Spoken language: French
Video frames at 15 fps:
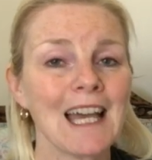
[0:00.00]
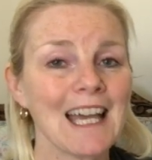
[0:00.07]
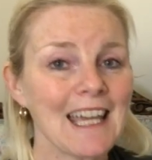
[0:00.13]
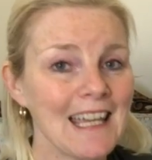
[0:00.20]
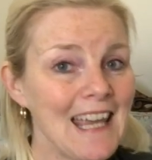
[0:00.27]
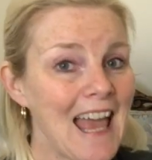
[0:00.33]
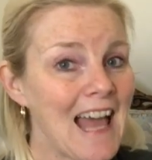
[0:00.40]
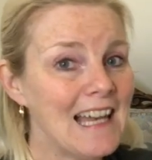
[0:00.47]

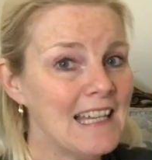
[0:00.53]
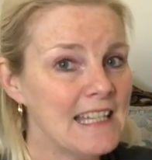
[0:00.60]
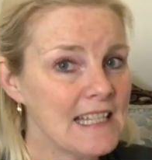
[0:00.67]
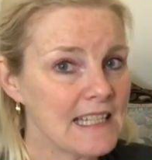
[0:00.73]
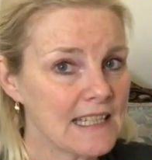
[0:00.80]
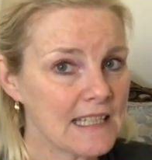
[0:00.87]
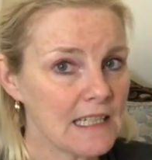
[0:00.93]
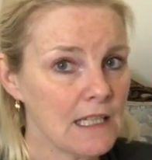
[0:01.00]

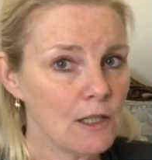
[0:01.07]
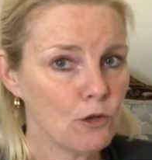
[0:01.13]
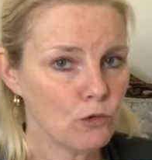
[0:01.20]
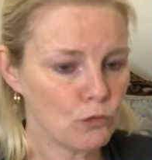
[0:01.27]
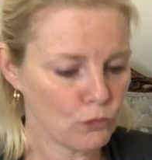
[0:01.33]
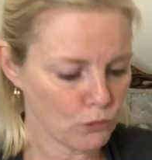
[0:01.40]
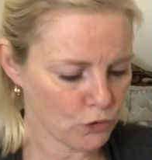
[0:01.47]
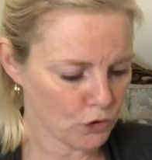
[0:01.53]
réaliser
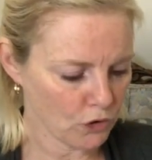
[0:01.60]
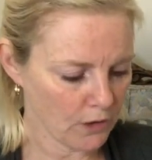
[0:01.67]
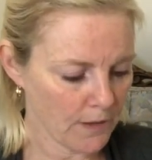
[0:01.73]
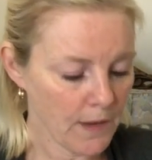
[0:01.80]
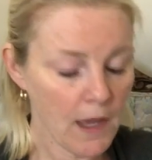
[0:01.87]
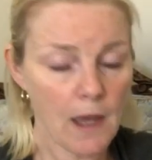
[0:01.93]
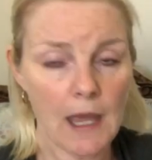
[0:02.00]
tout ça.